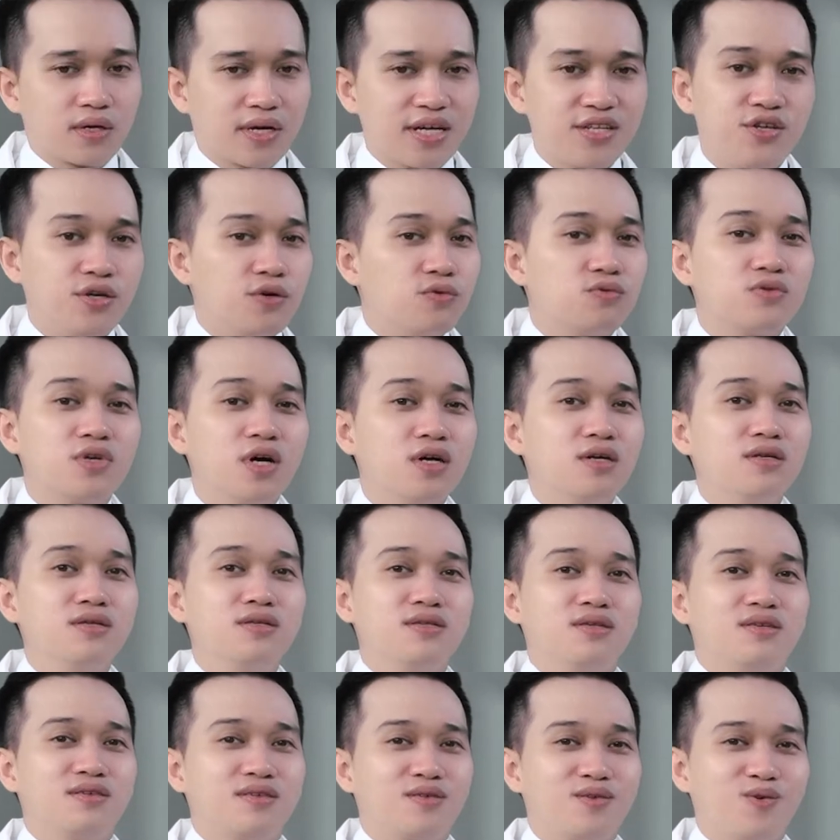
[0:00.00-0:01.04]
cái triệu
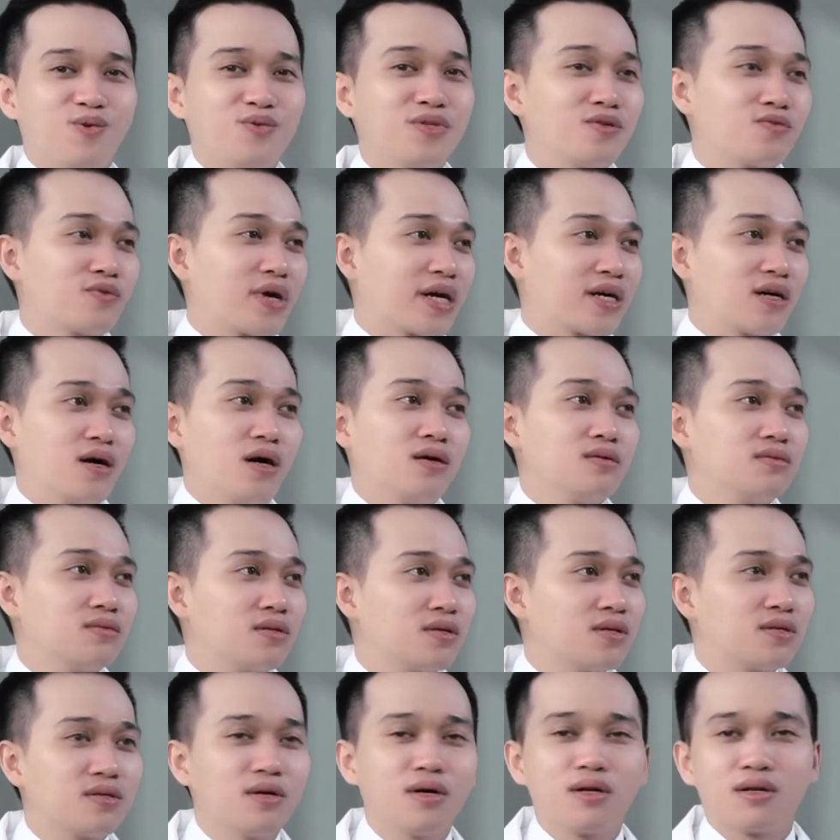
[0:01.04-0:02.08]
chứng của tinh hoàng ẩn
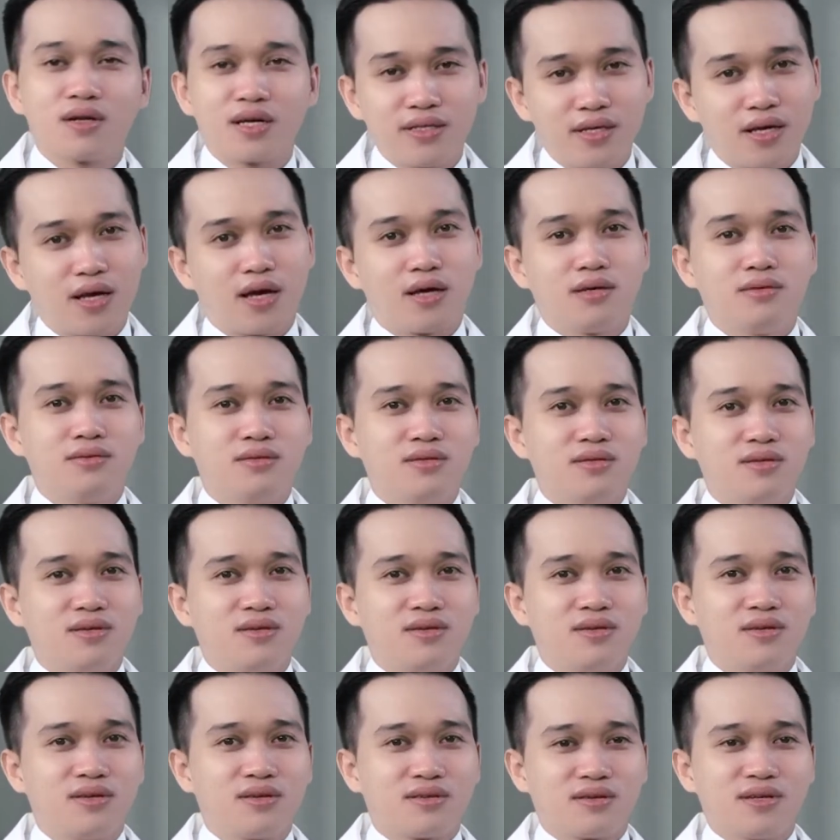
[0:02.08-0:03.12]
thì rất là dễ
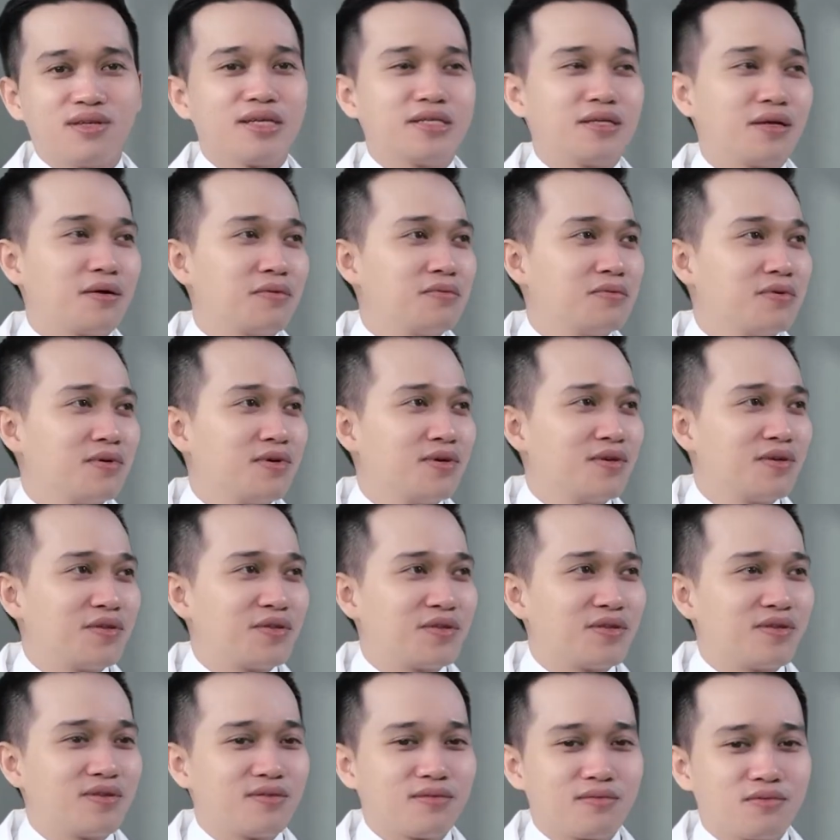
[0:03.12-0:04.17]
nghĩa là sao
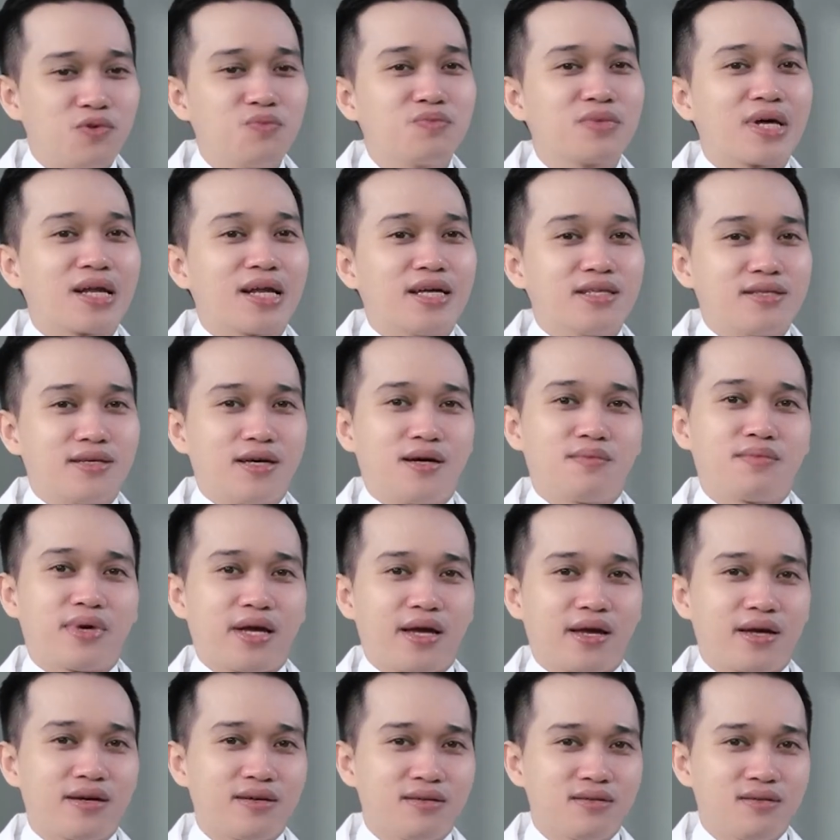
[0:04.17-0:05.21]
chúng ta là cha
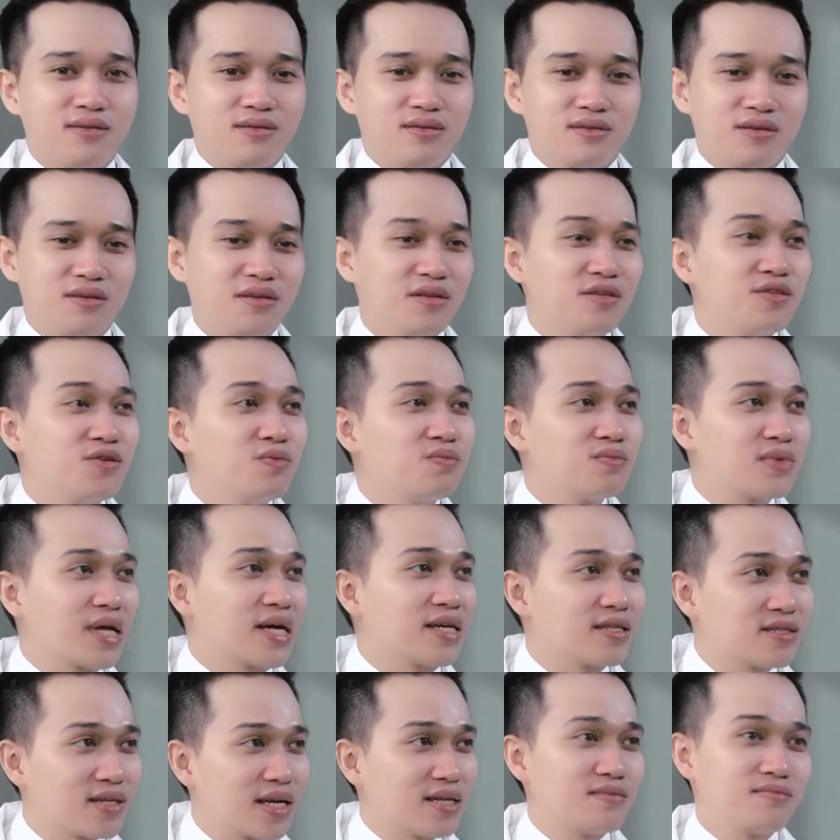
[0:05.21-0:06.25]
mẹ khi chúng ta
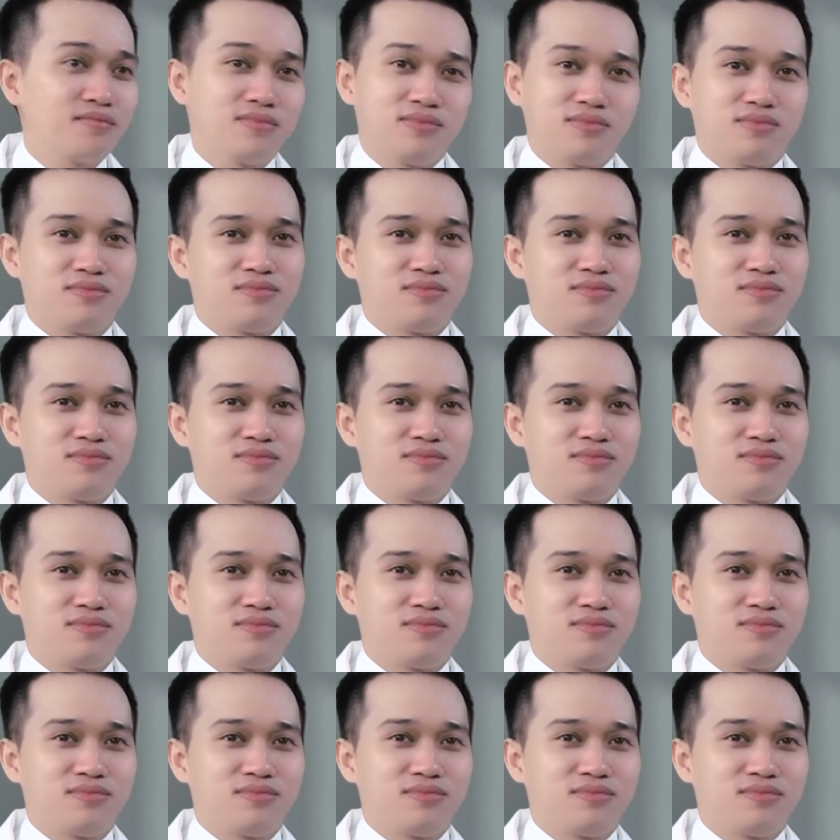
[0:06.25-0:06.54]
sanh